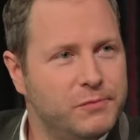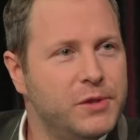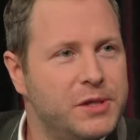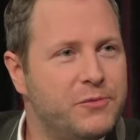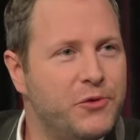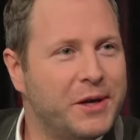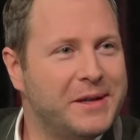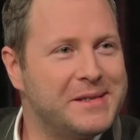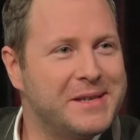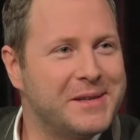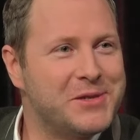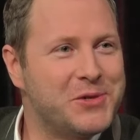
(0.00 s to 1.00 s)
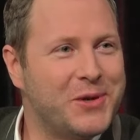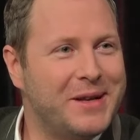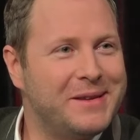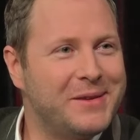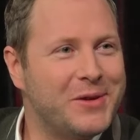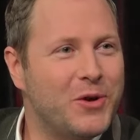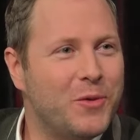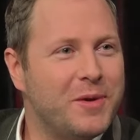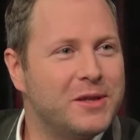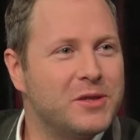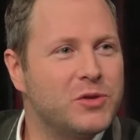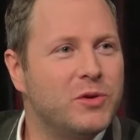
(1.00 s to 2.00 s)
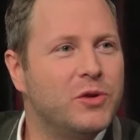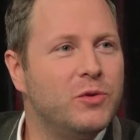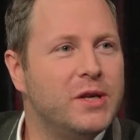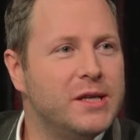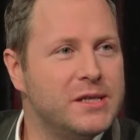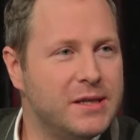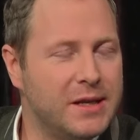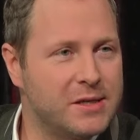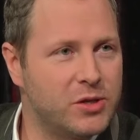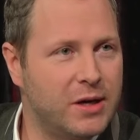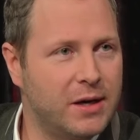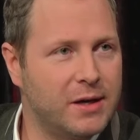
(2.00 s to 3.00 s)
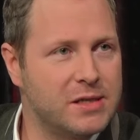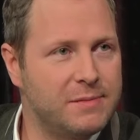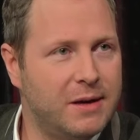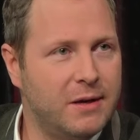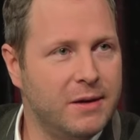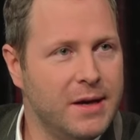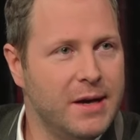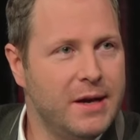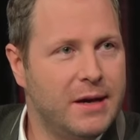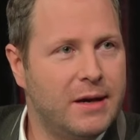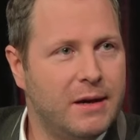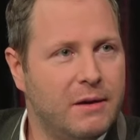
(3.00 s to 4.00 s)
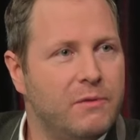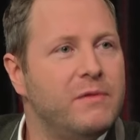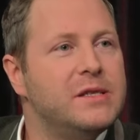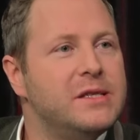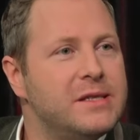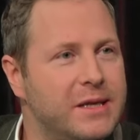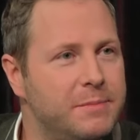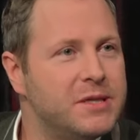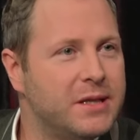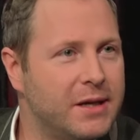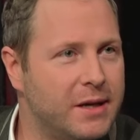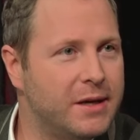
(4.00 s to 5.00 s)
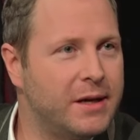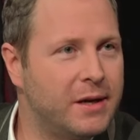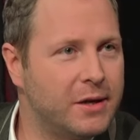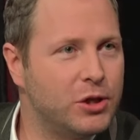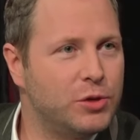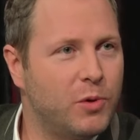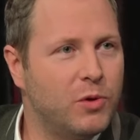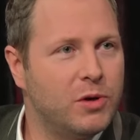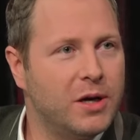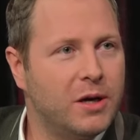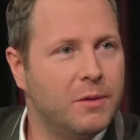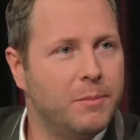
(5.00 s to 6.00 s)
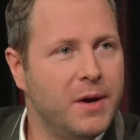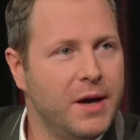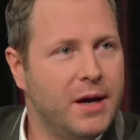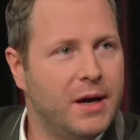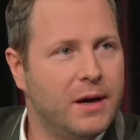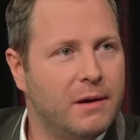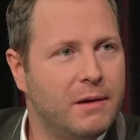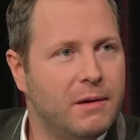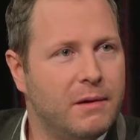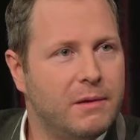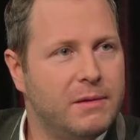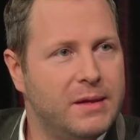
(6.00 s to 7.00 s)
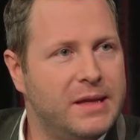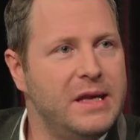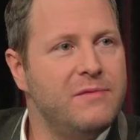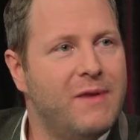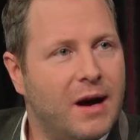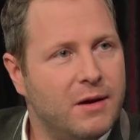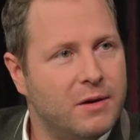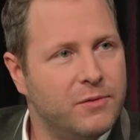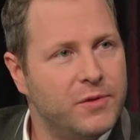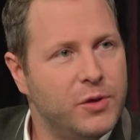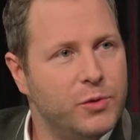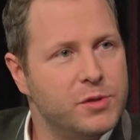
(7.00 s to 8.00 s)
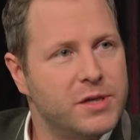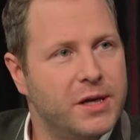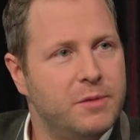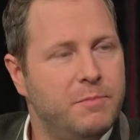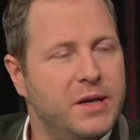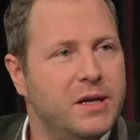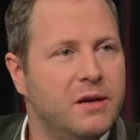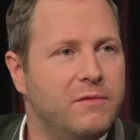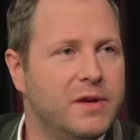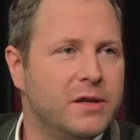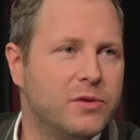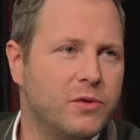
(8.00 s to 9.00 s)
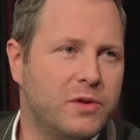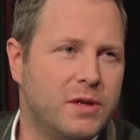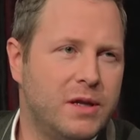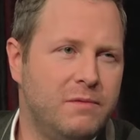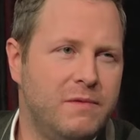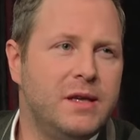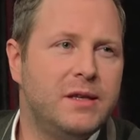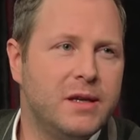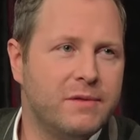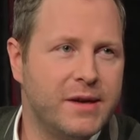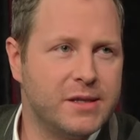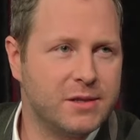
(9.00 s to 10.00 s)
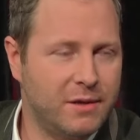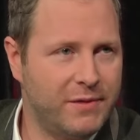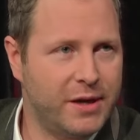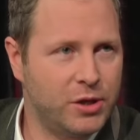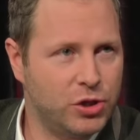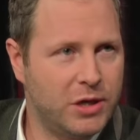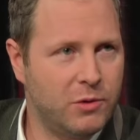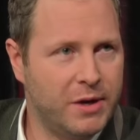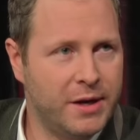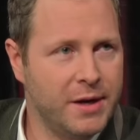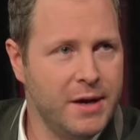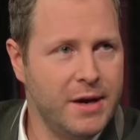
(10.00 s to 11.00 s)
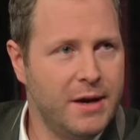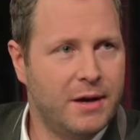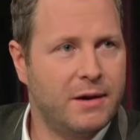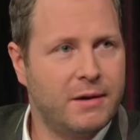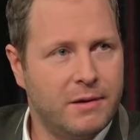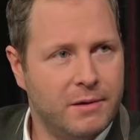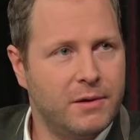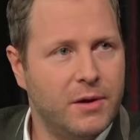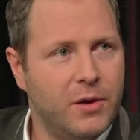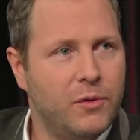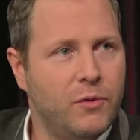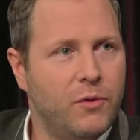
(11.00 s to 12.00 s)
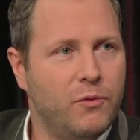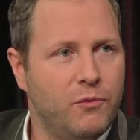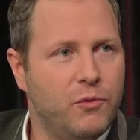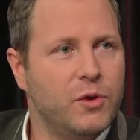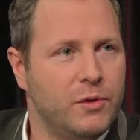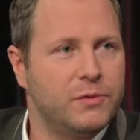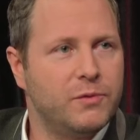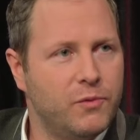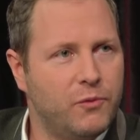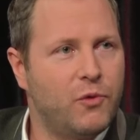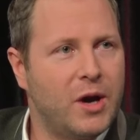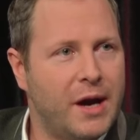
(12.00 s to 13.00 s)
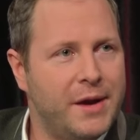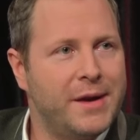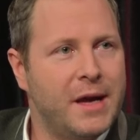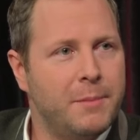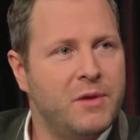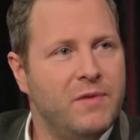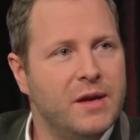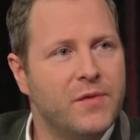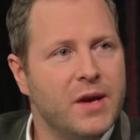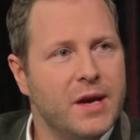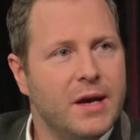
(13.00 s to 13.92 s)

ich führe den Satz zu Ende und dann komme ich ja. dazu. Natürlich ist die Nationalratswahl, äh, wie Sie selbst gerade angesprochen haben, äh, die Wahl, auf die Österreich blicken wird und die wichtige Weichenstellungen äh, für, vorannehmen wird.